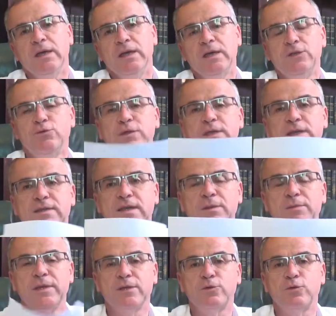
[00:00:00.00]
et je vous dis à très
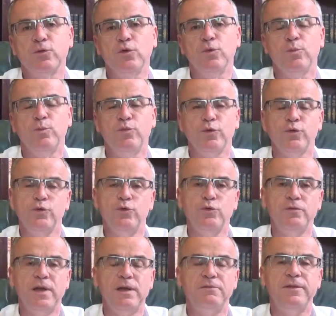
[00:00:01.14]
bientôt pour de
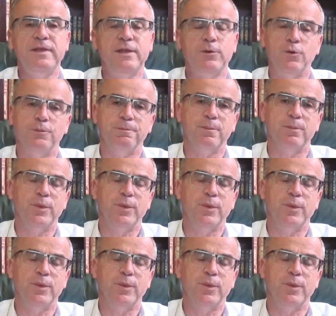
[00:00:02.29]
nouvelles vidéos.